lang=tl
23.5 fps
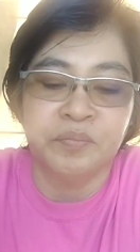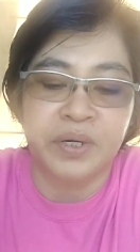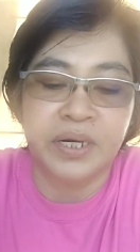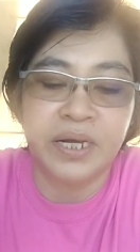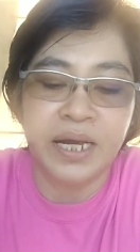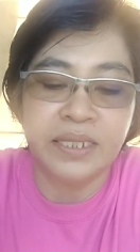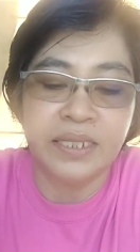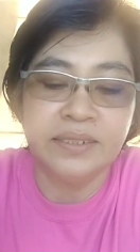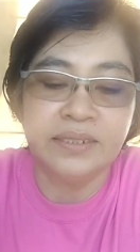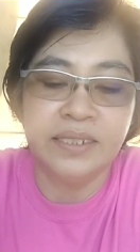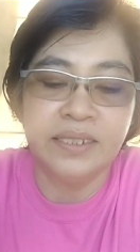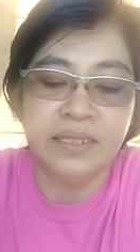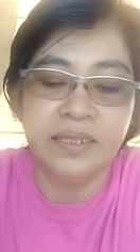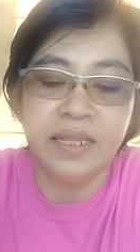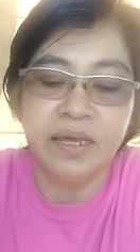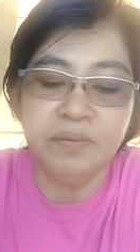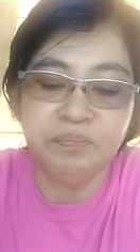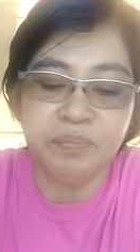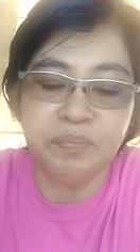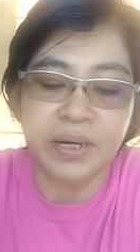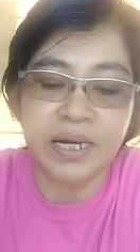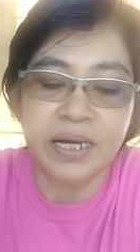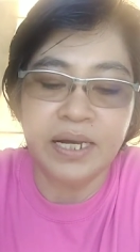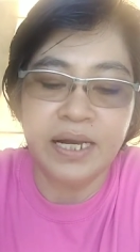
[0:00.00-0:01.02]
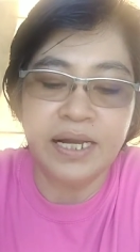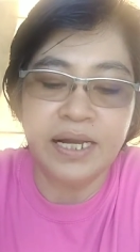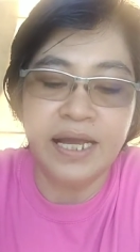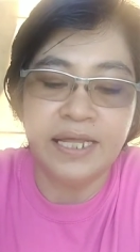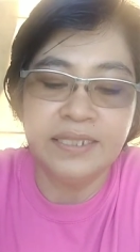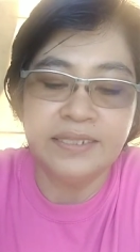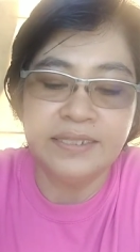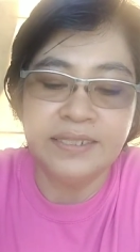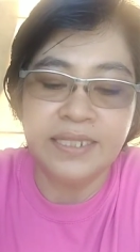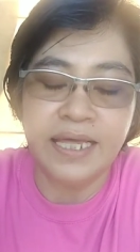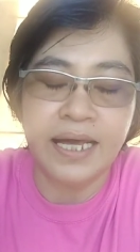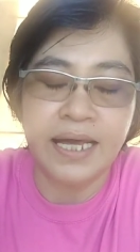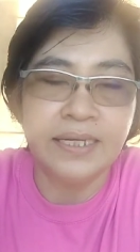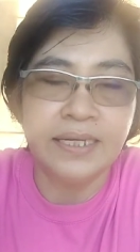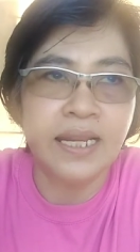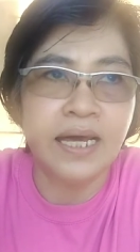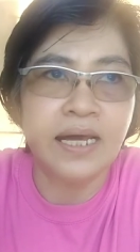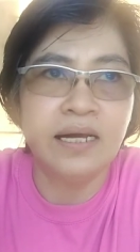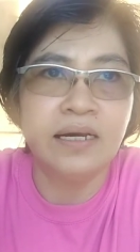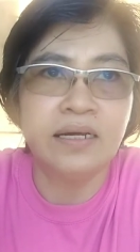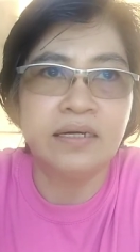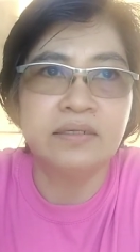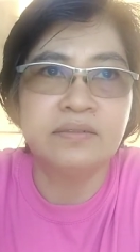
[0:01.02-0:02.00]
ganda, napakaganda
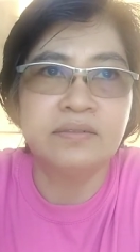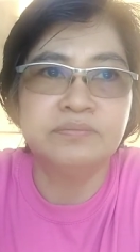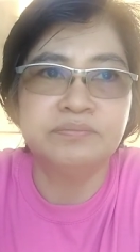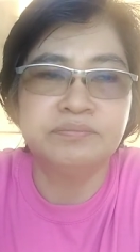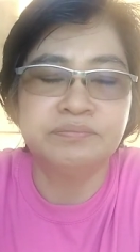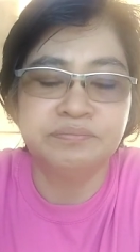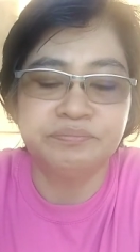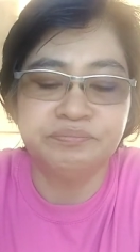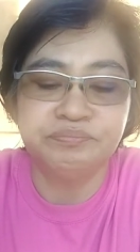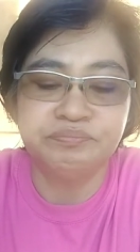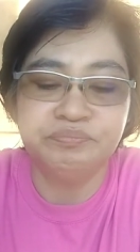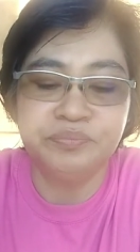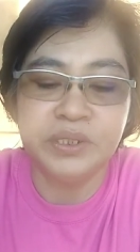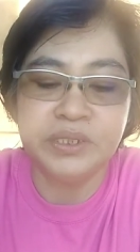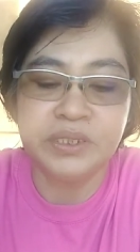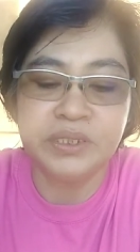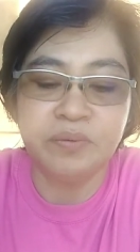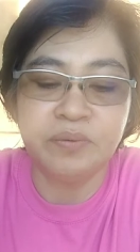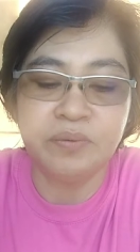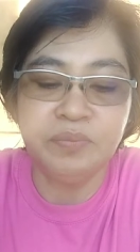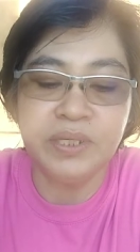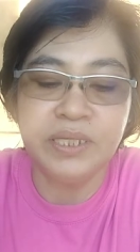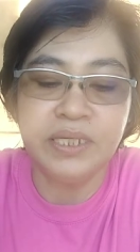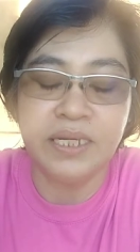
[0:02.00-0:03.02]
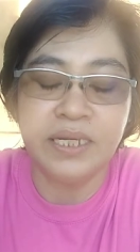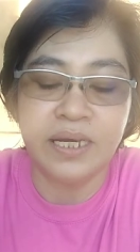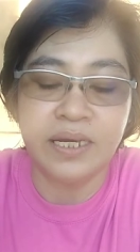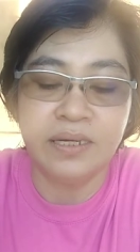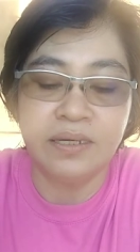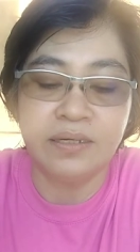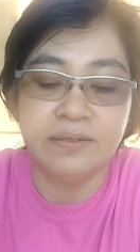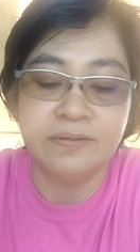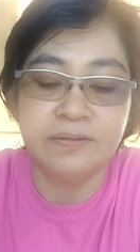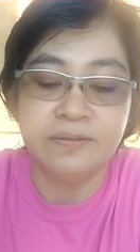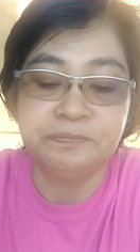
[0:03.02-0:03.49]
ng vitamin ng